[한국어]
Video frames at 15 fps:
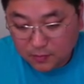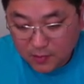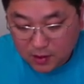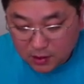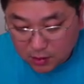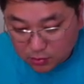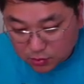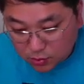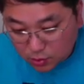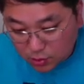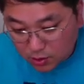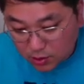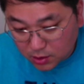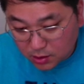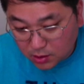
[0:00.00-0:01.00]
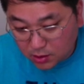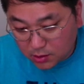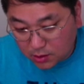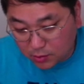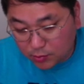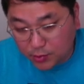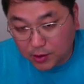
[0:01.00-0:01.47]
사우스 코리아
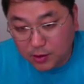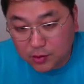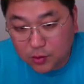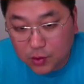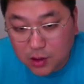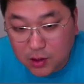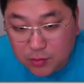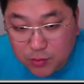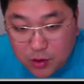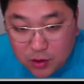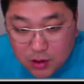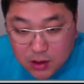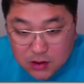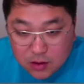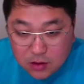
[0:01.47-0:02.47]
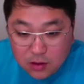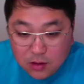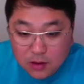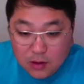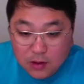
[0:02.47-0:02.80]
나오면 이렇게 입력을 해서